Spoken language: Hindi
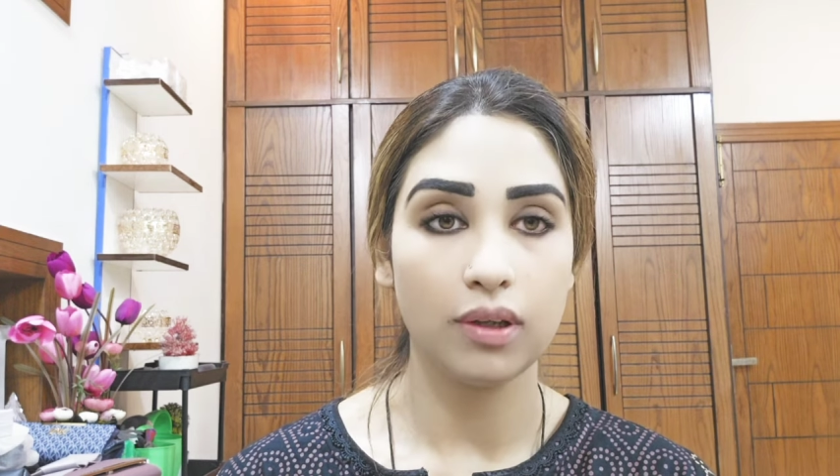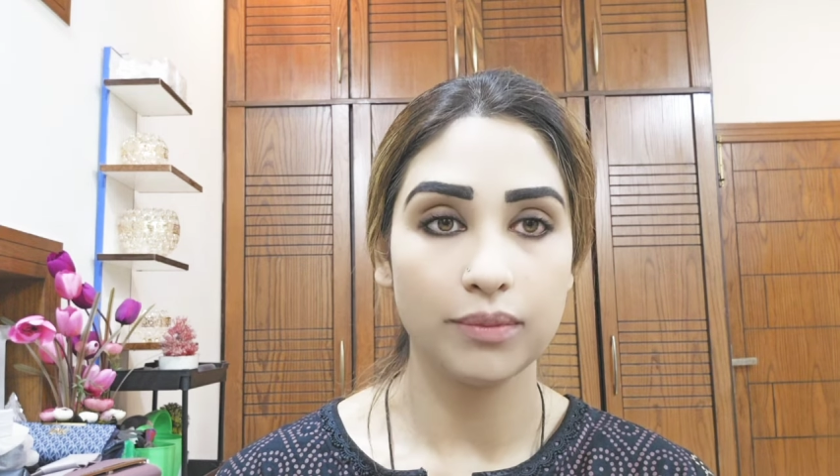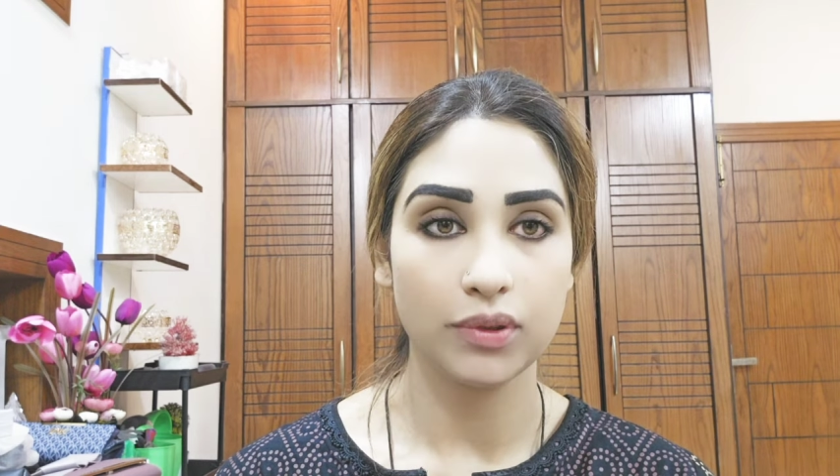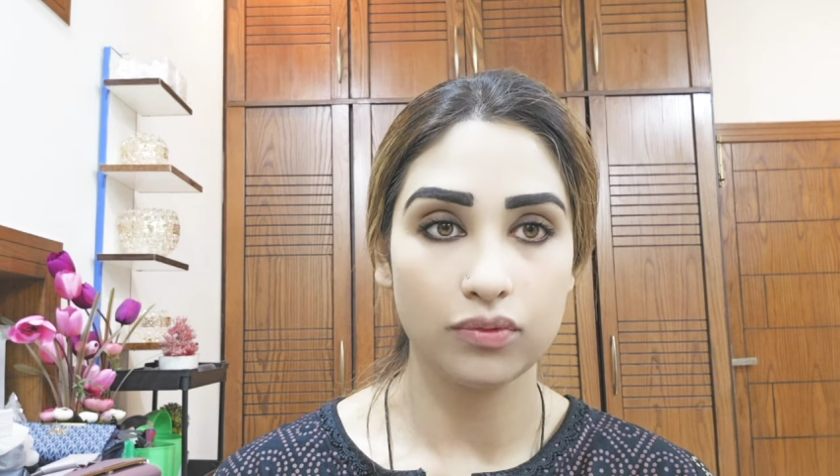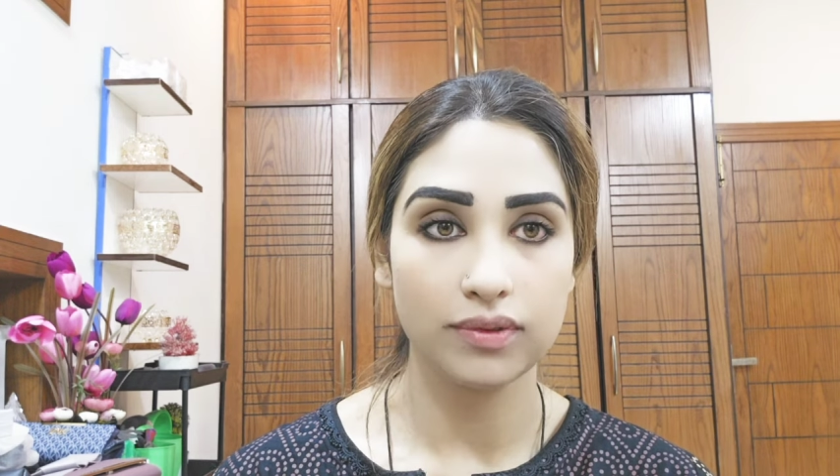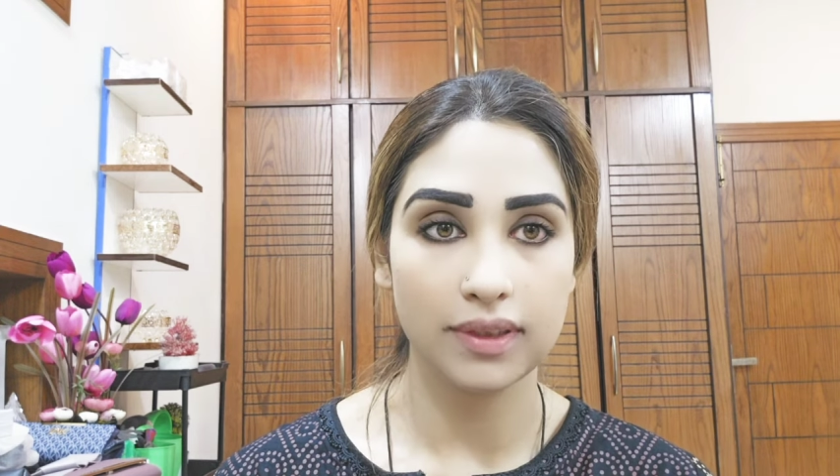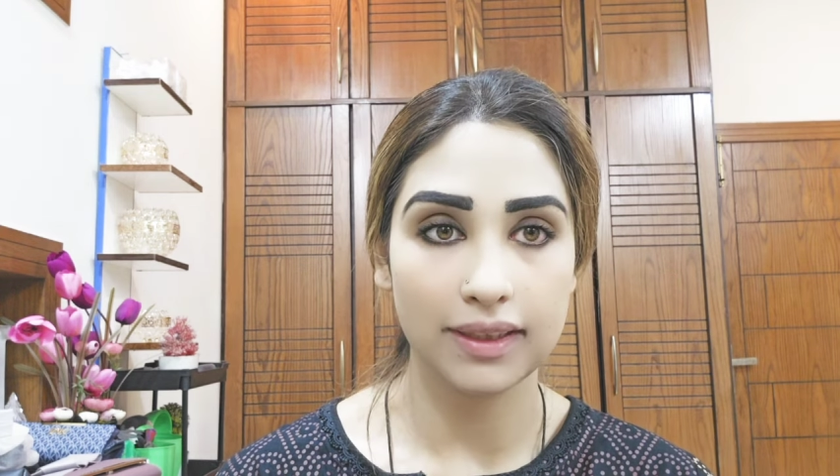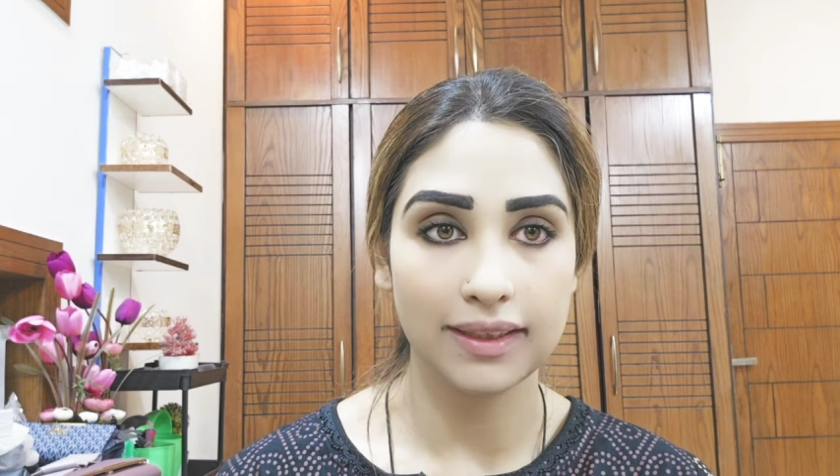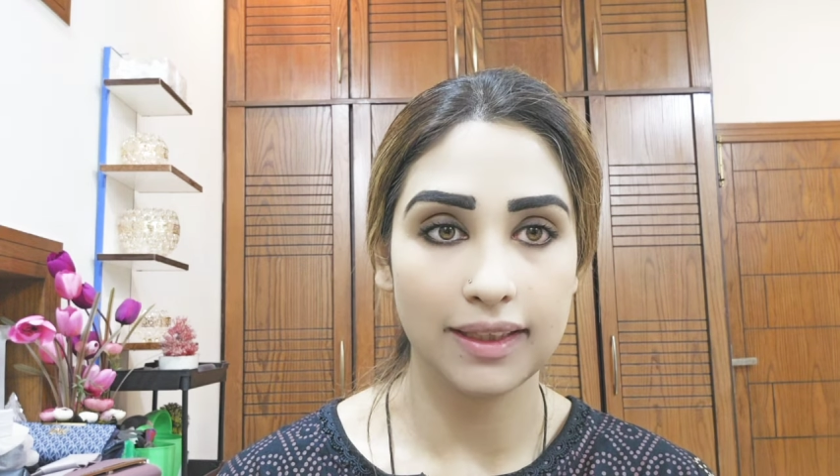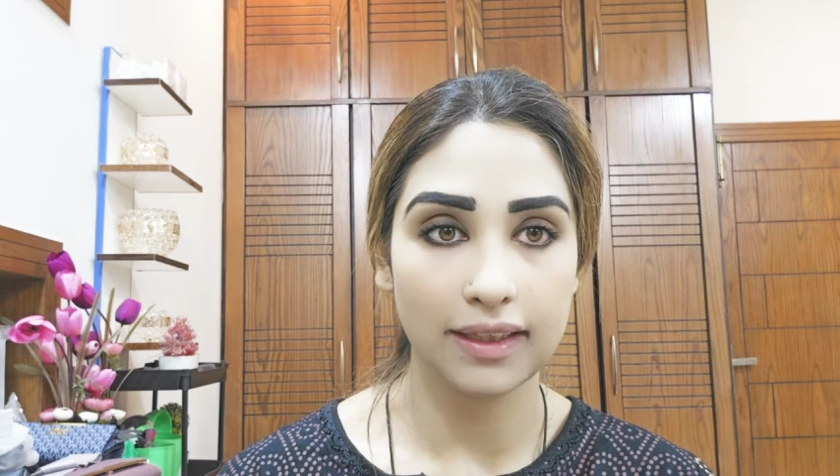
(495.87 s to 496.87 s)
हम यूज़
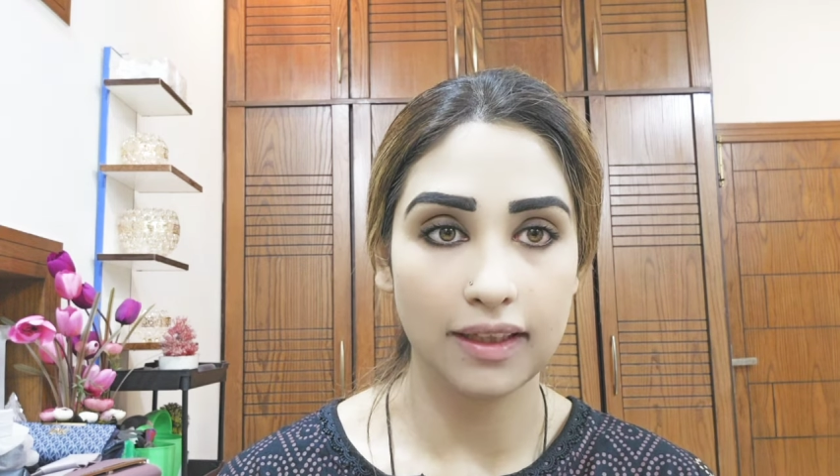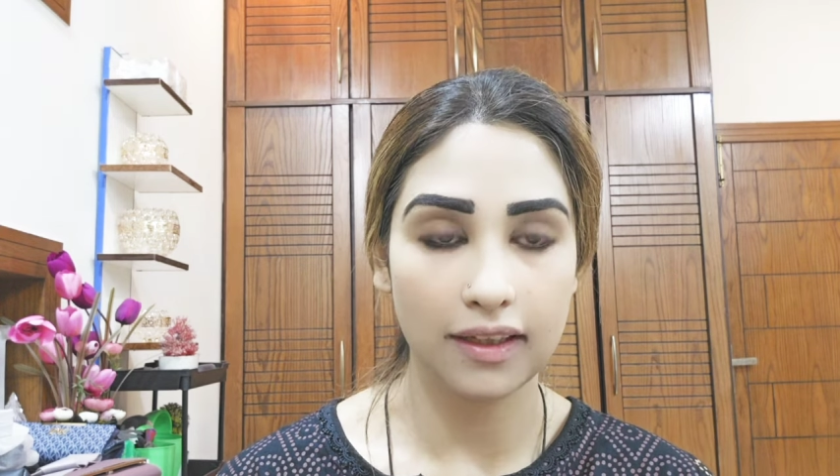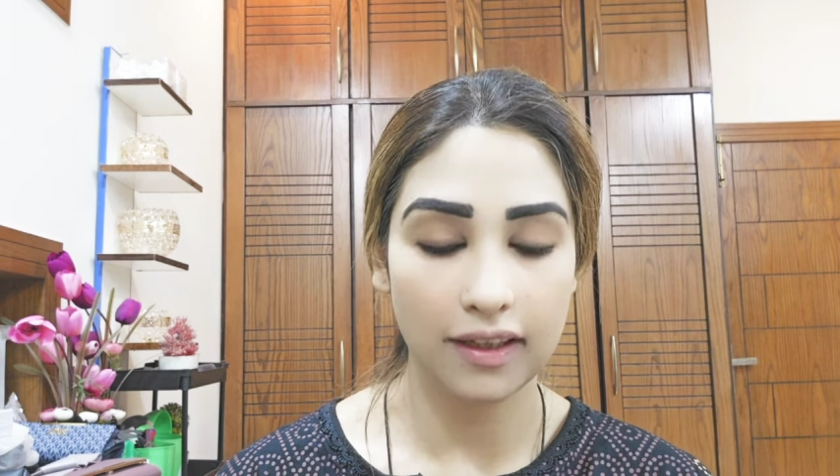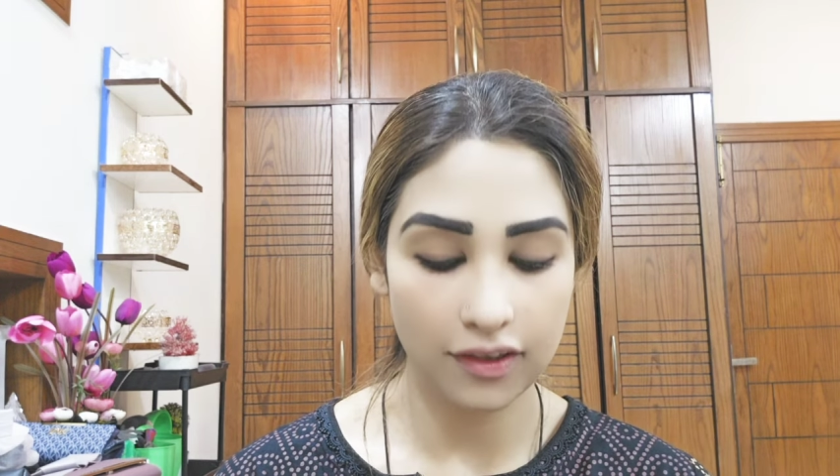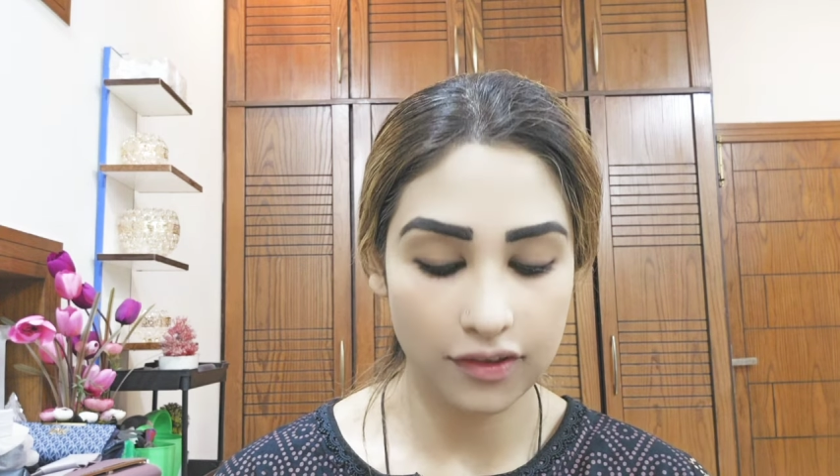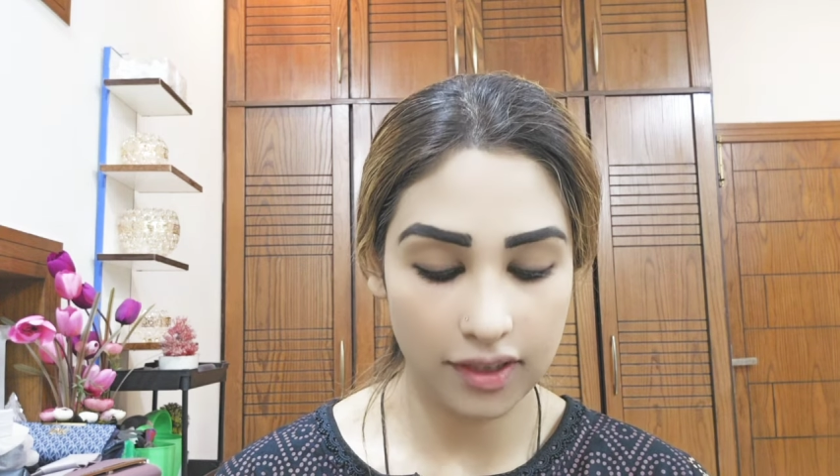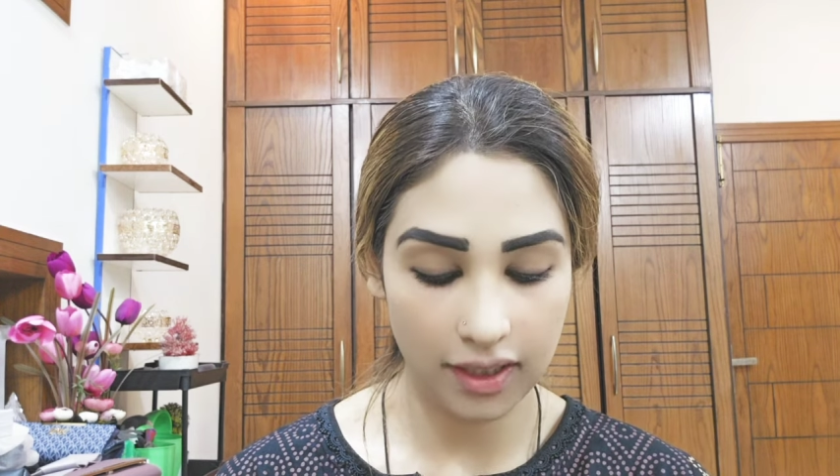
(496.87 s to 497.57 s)
करके देखेंगे आज